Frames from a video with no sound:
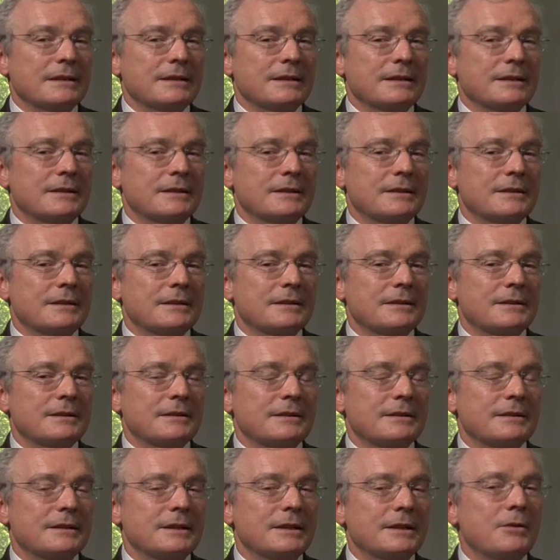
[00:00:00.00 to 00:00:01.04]

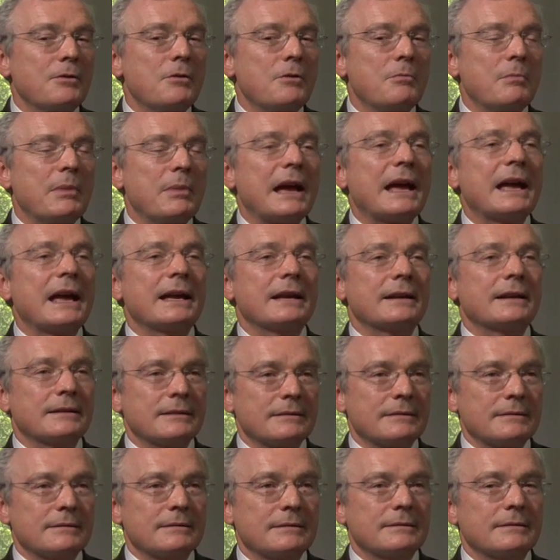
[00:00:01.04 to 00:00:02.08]
euh, comprend
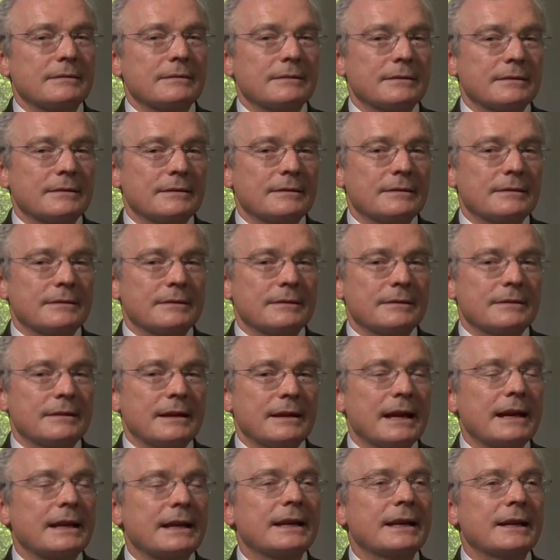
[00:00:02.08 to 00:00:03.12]
euh,
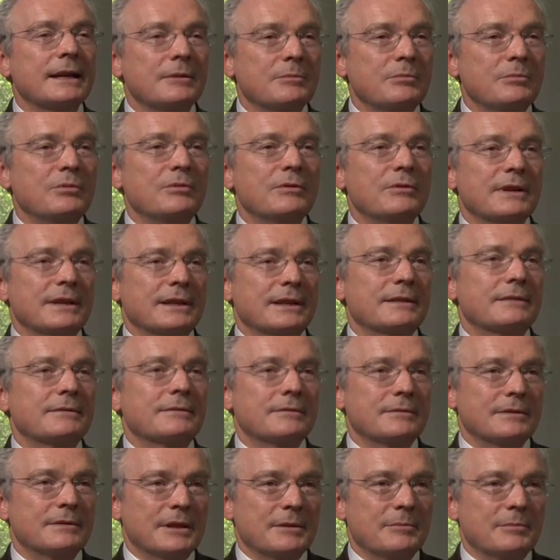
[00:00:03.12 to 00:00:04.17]
à quel point
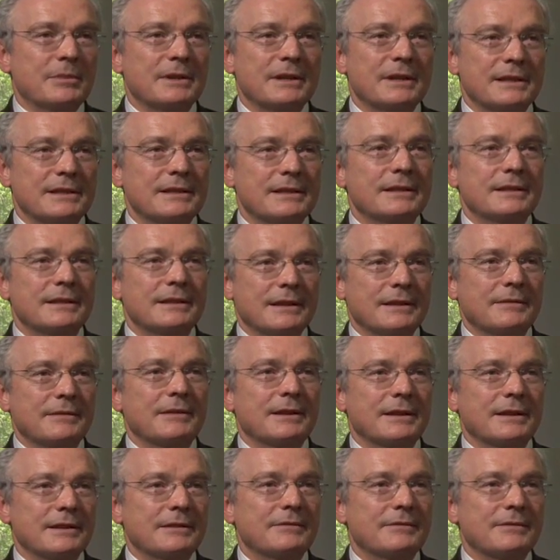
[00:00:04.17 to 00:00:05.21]
on apprécie le
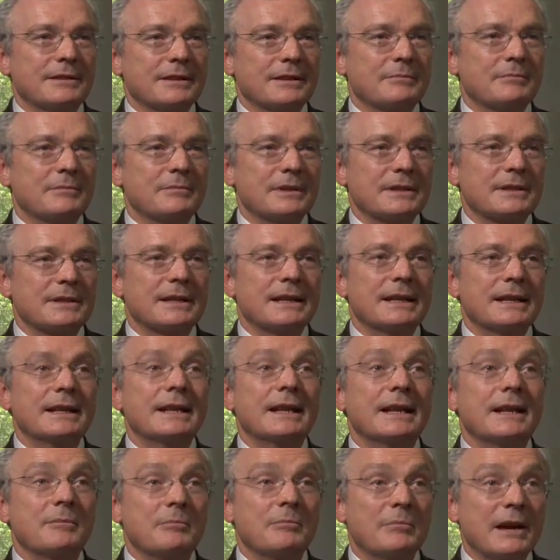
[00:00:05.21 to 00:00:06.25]
travail qu'il fait euh, et
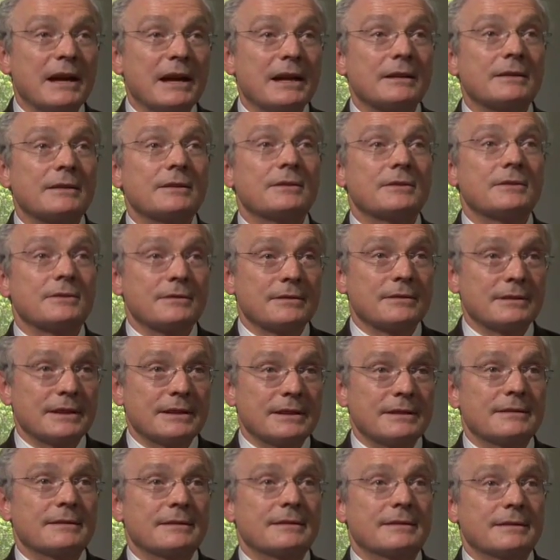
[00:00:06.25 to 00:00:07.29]
l'impact qu'il a sur
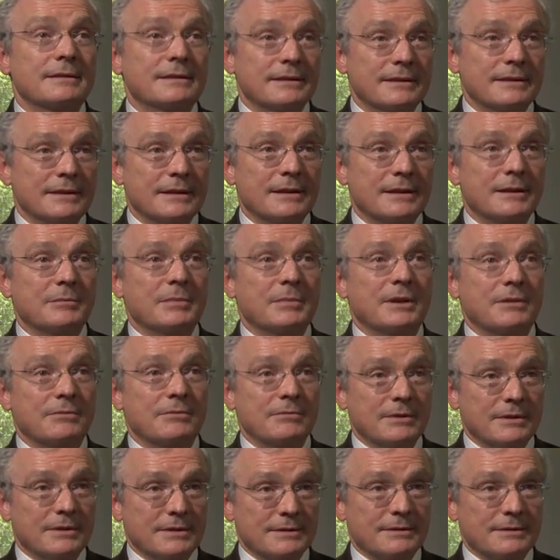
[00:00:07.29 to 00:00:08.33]
la société
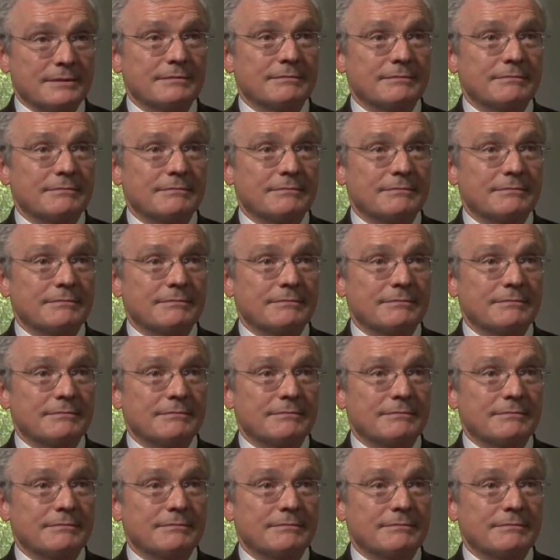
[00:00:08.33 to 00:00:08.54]
québécoise.